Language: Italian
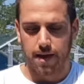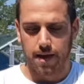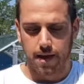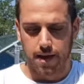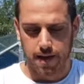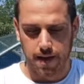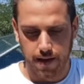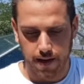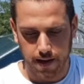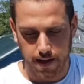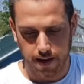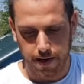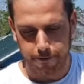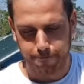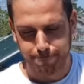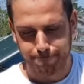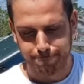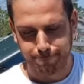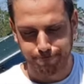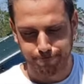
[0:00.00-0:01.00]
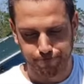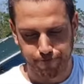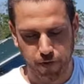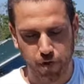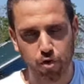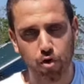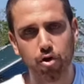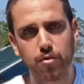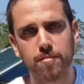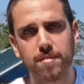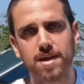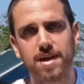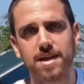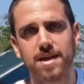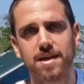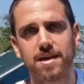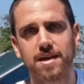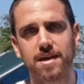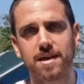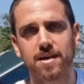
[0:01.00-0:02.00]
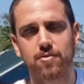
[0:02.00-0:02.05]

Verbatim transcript: Um, come